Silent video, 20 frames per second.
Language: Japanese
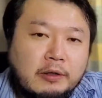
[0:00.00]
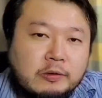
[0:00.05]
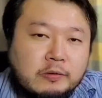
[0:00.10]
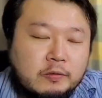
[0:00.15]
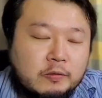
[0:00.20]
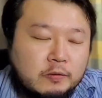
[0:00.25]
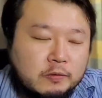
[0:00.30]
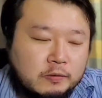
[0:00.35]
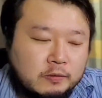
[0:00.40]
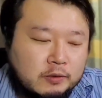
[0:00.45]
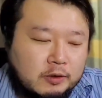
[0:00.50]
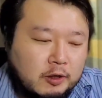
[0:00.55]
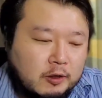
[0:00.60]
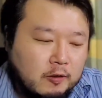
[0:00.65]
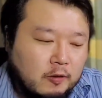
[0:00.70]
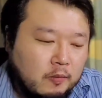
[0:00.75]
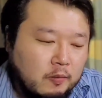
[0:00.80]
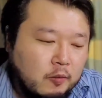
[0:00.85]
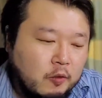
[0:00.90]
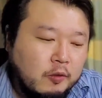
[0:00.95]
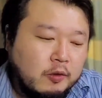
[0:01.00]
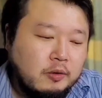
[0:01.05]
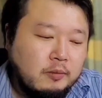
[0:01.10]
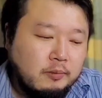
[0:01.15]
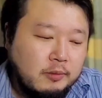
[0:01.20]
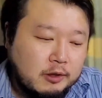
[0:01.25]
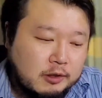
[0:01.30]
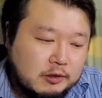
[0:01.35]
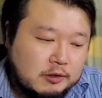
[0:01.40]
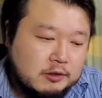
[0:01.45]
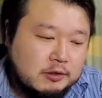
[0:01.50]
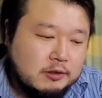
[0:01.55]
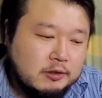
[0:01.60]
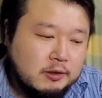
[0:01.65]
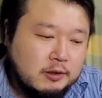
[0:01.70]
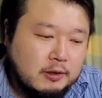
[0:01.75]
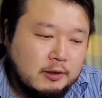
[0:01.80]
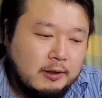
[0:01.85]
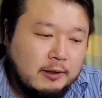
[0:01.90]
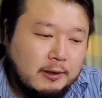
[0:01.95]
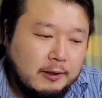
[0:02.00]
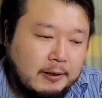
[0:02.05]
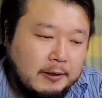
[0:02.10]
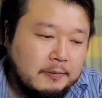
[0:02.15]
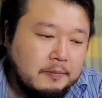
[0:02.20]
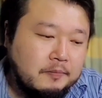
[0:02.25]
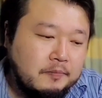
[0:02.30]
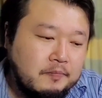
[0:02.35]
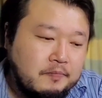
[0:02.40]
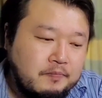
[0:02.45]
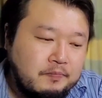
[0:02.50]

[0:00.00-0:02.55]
なというふうには思います。はい。